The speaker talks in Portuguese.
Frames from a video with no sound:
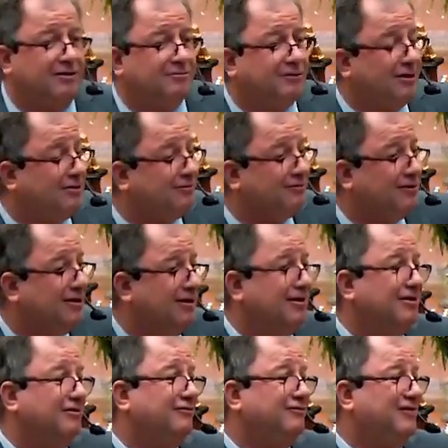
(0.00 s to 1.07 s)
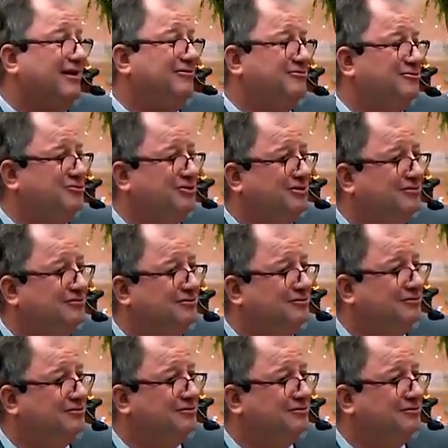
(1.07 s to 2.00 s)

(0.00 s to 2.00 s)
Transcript: não, porque eu, eu falo muito.